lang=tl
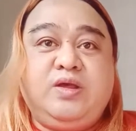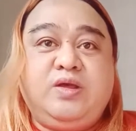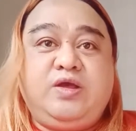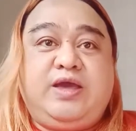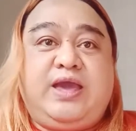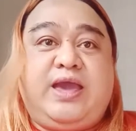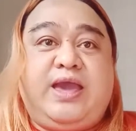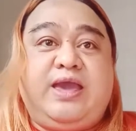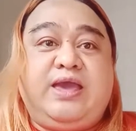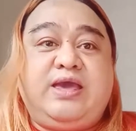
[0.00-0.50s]

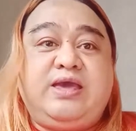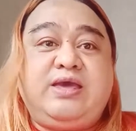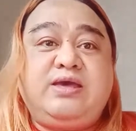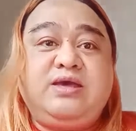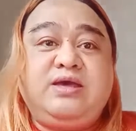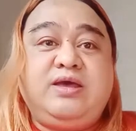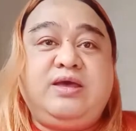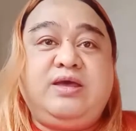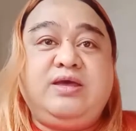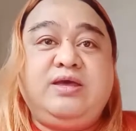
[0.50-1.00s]
Okay.
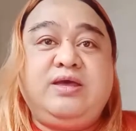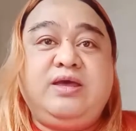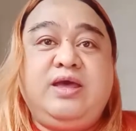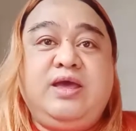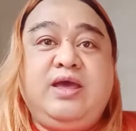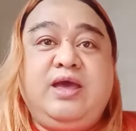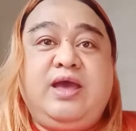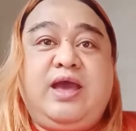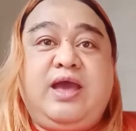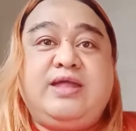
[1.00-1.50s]

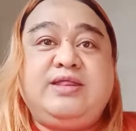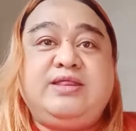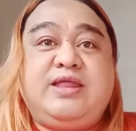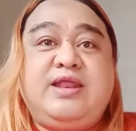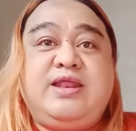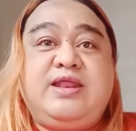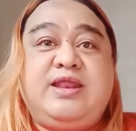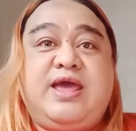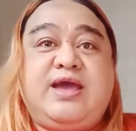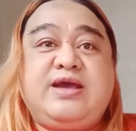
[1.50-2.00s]
And
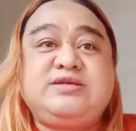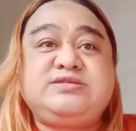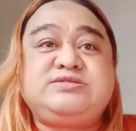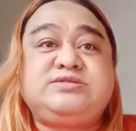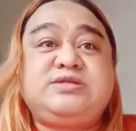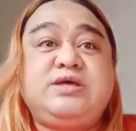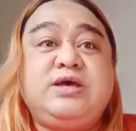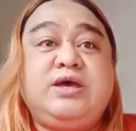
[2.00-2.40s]
then next,